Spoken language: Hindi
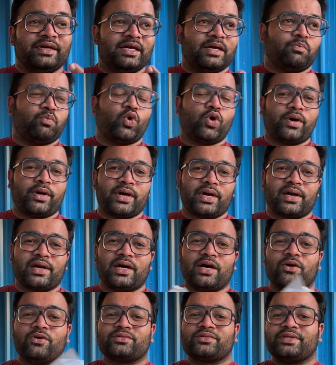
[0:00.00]
या बुक
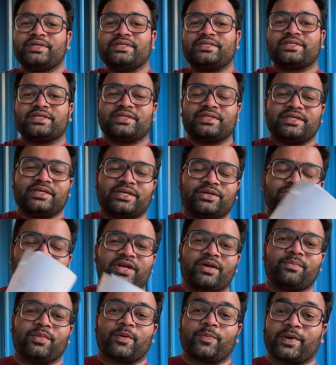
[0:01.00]
करना हो तो नीचे दिए हुए
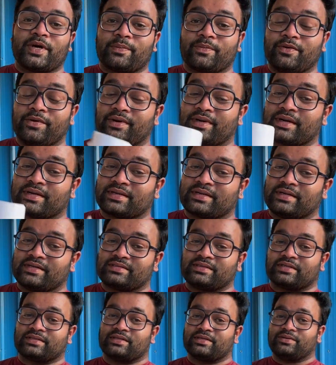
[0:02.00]
नंबर पर आप कॉन्टैक्ट कर
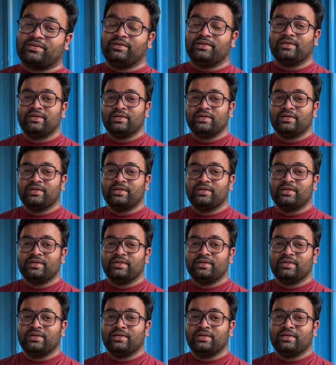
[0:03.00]
सकते हो